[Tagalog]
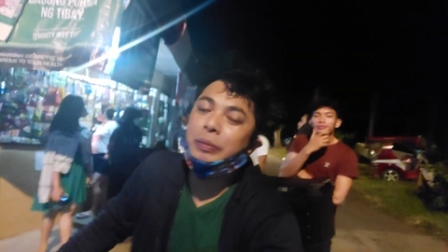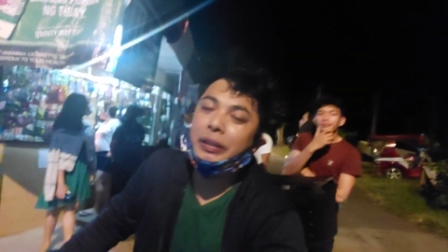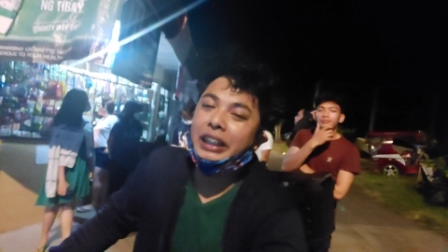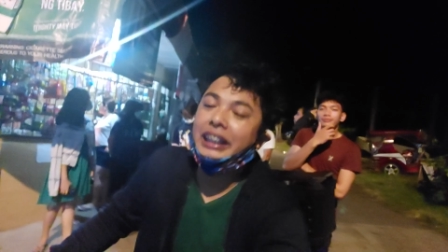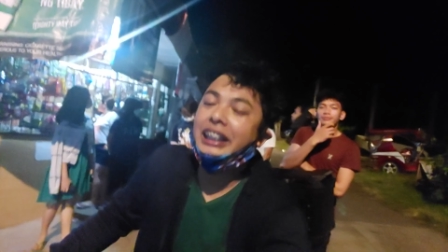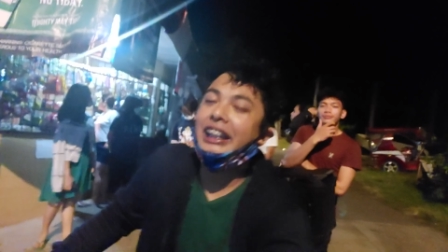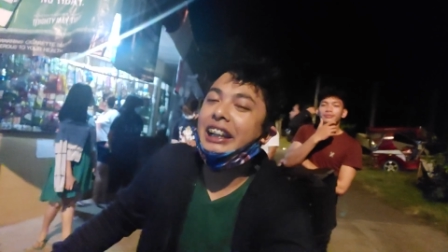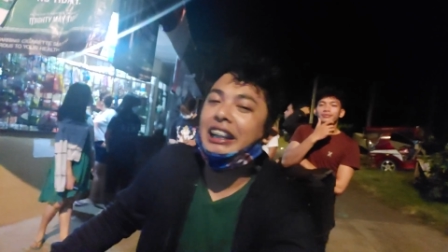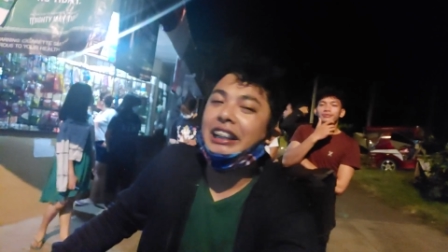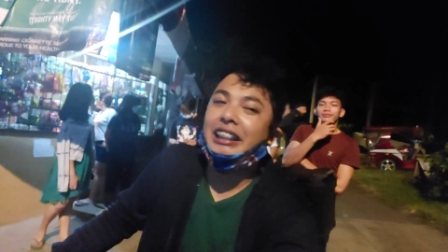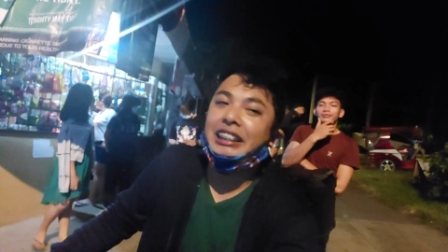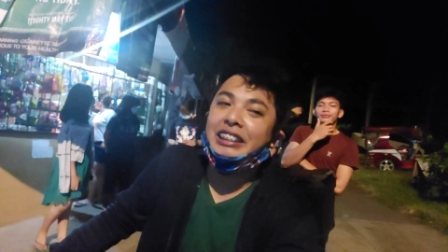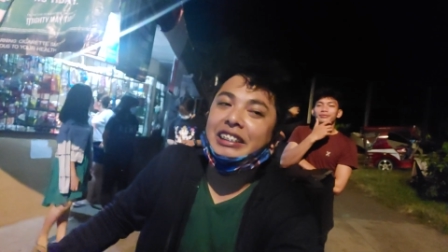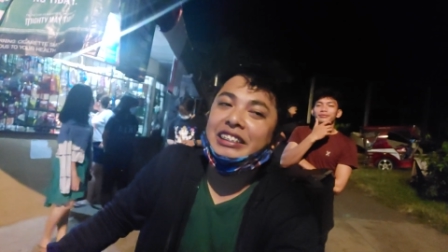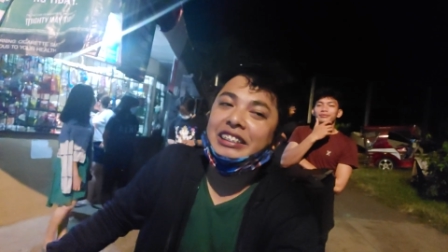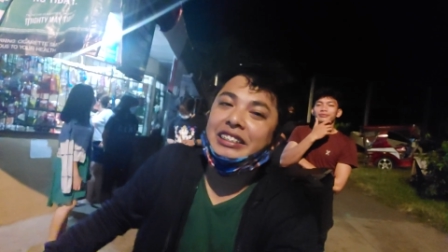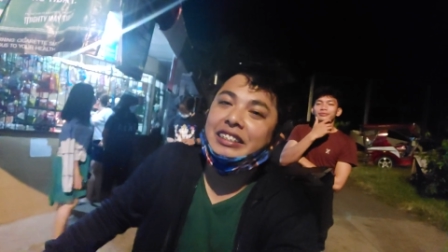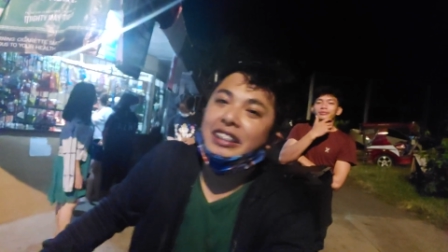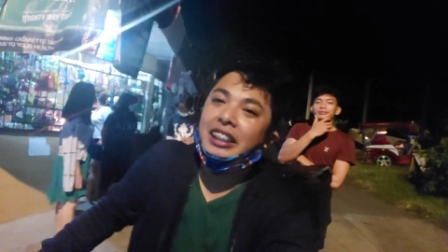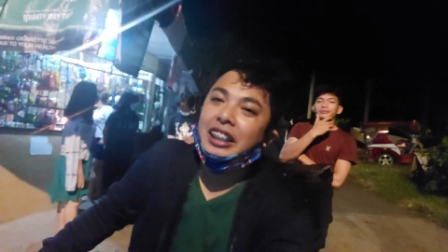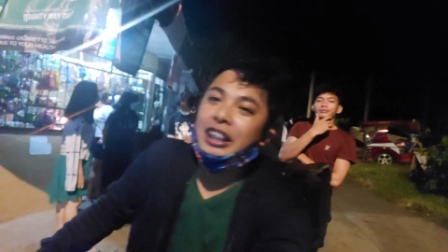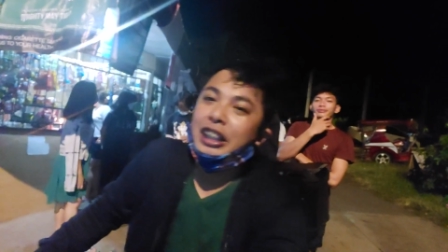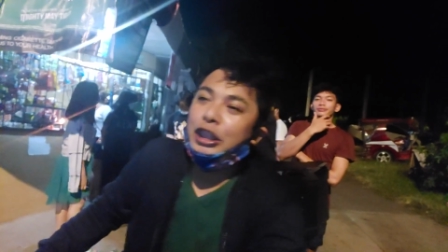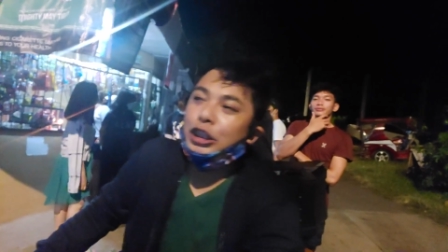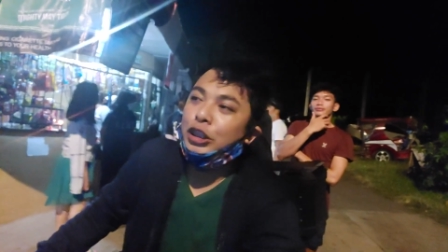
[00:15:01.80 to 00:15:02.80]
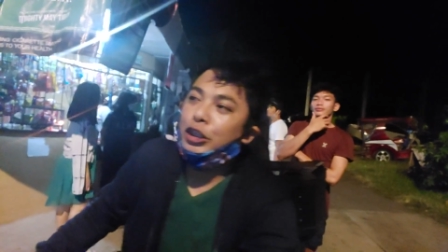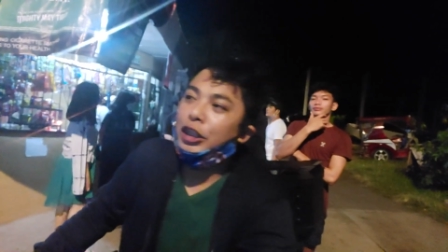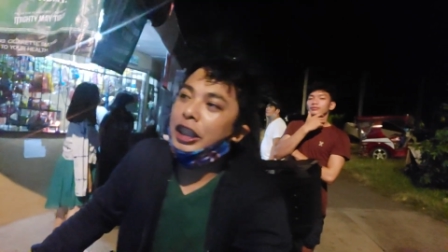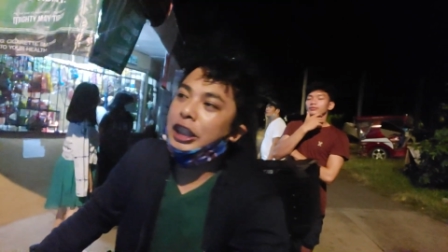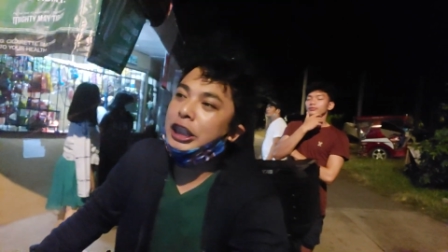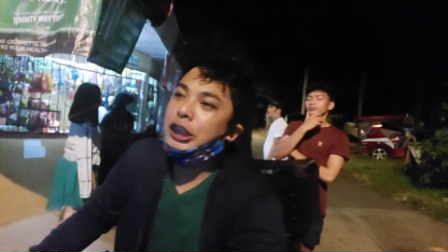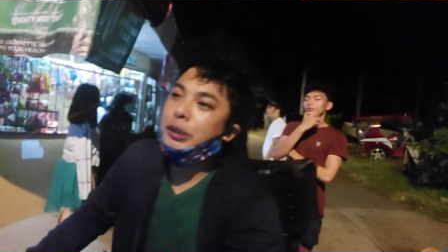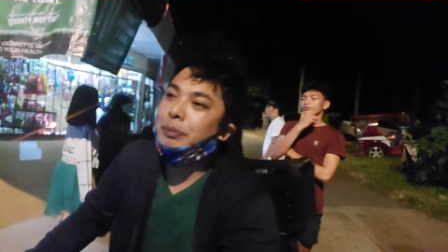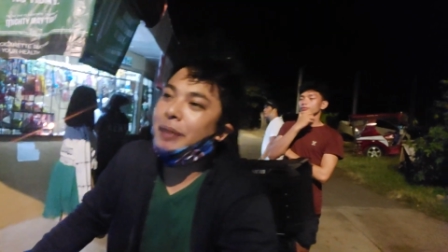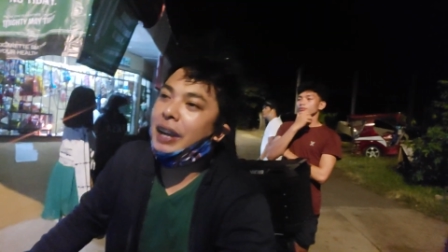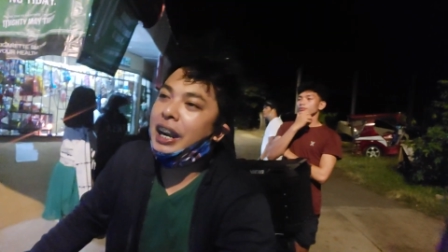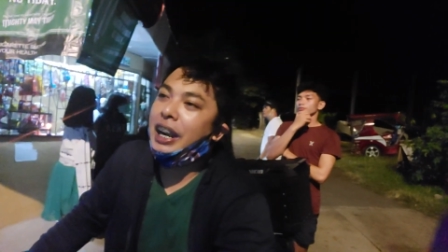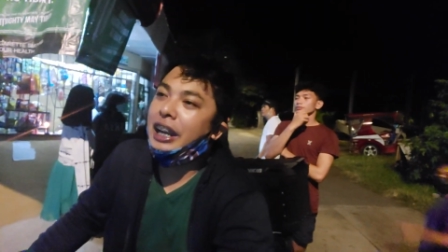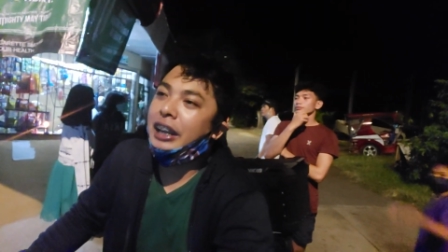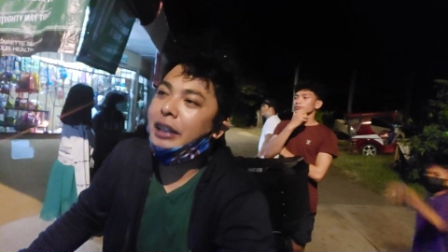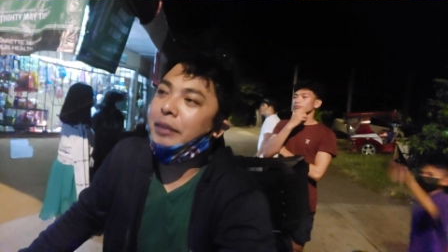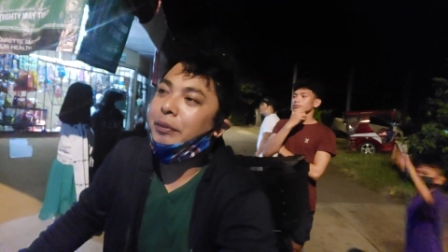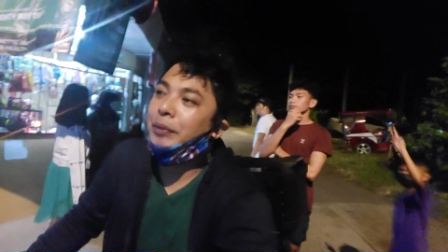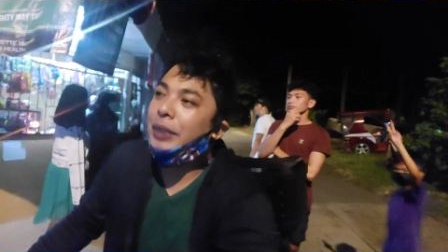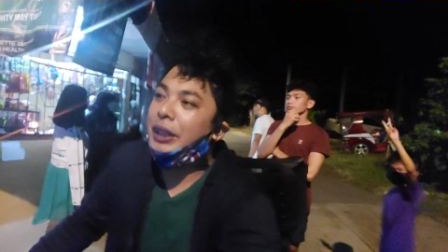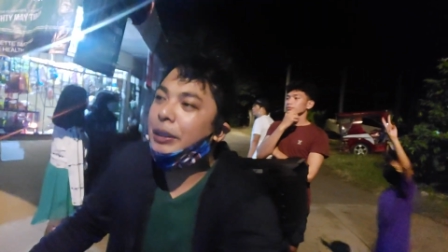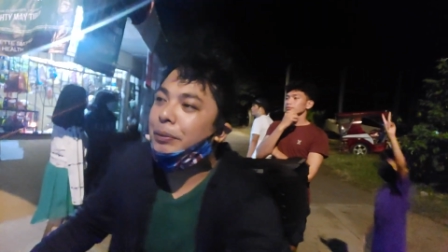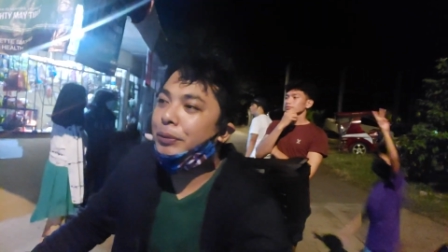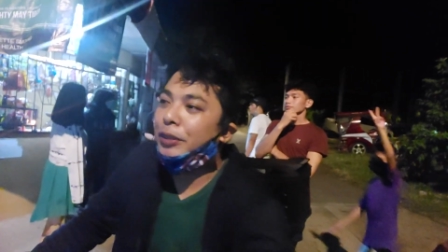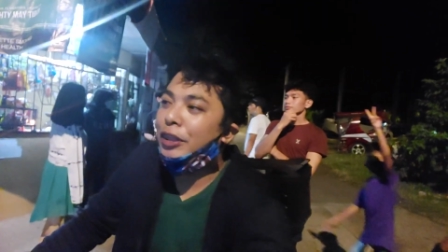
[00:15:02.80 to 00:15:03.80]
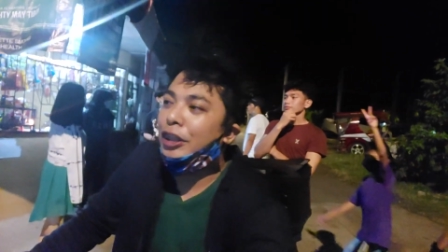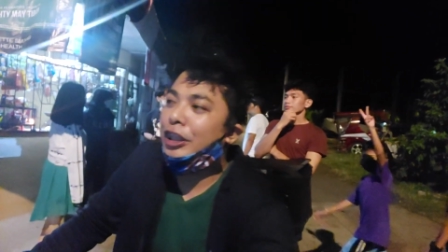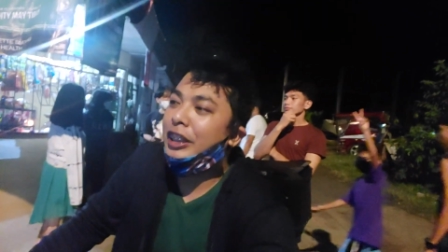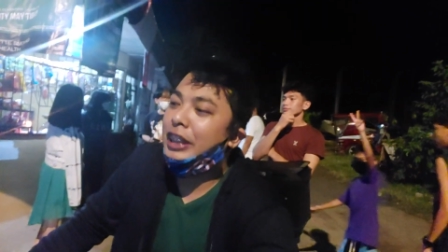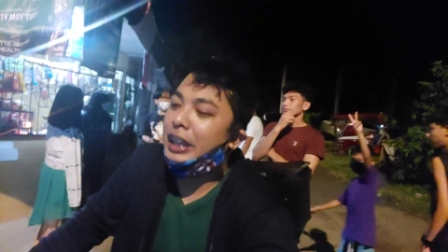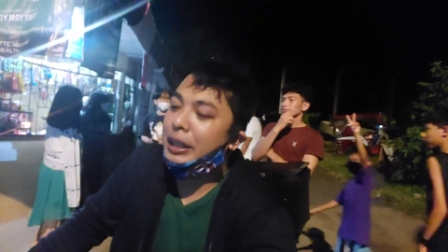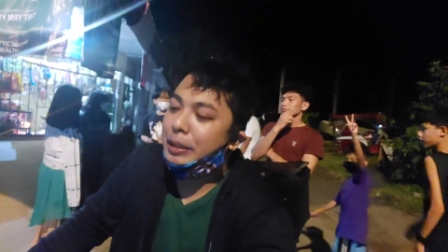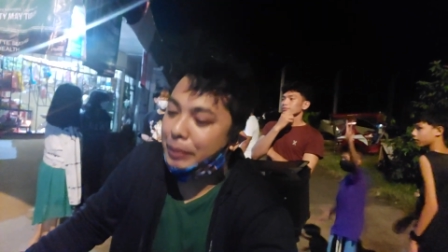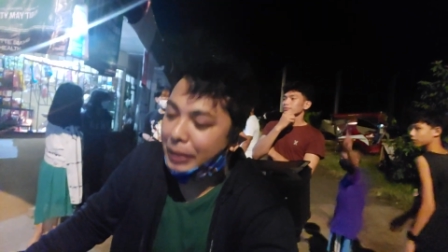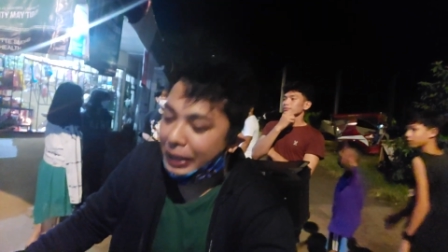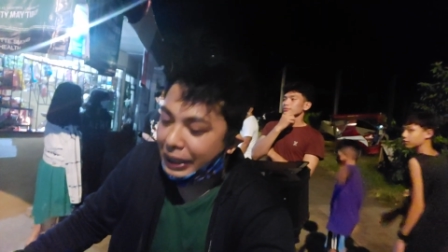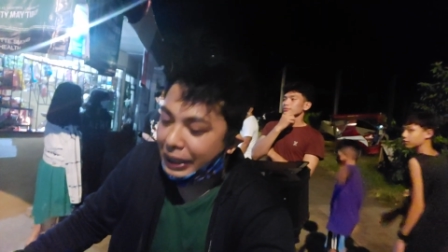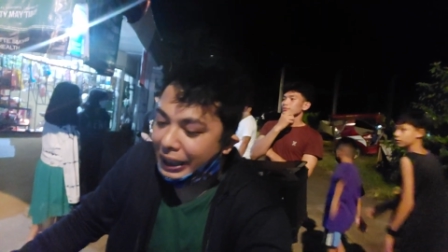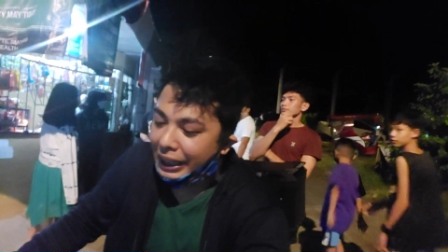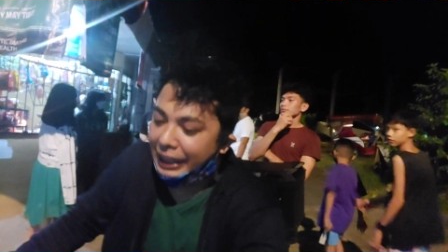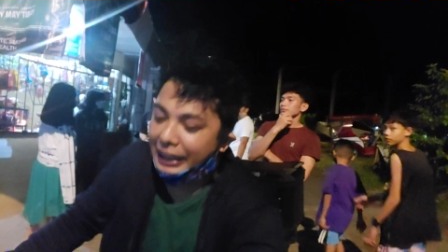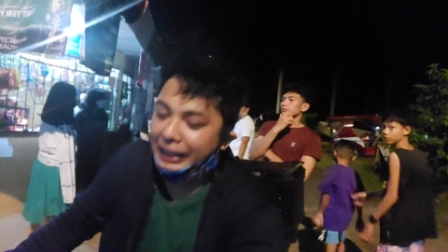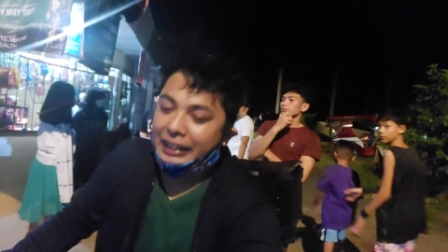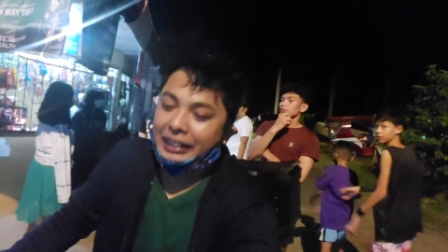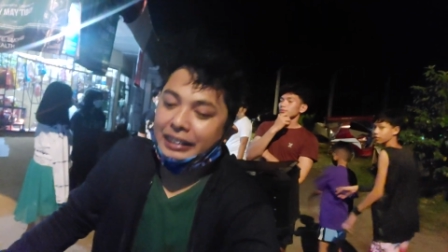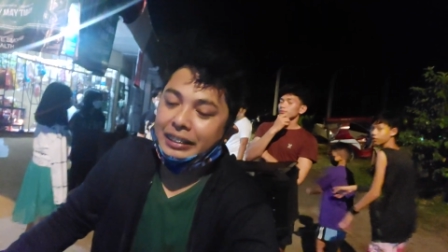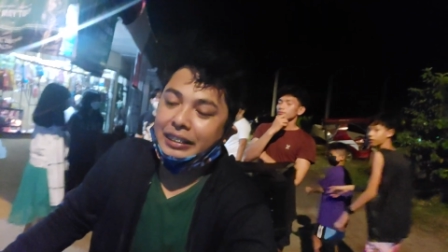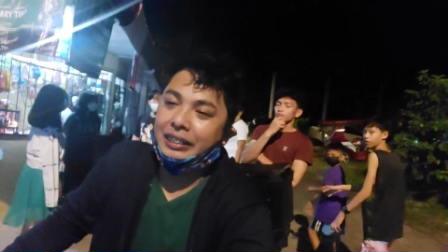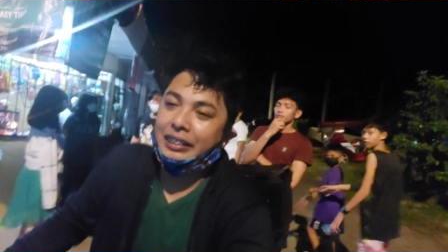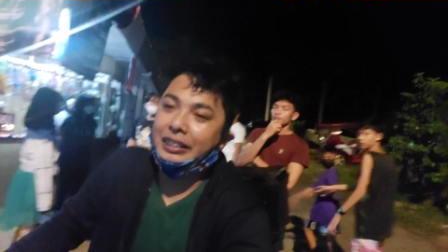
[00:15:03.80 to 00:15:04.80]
ganyan. Okay. inspire people na maging